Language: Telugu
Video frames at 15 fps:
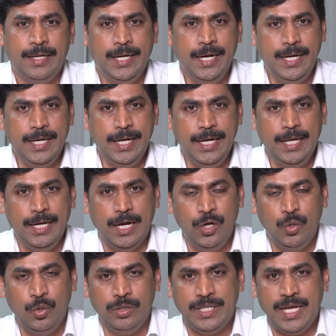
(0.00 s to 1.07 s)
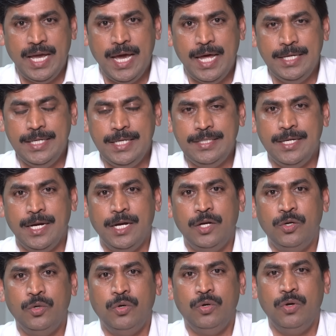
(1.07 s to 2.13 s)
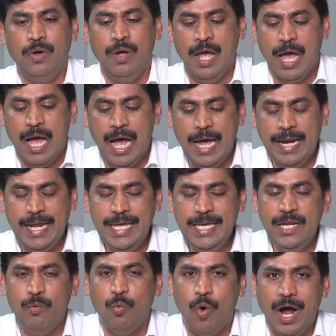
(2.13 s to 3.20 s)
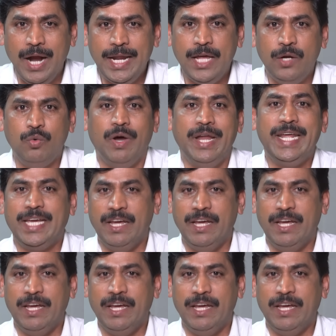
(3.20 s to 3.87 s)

టీటీడీ లడ్డూలు తయారు చేసిన లడ్డూల్లో ఆ నెయ్యిని వాడారు అనే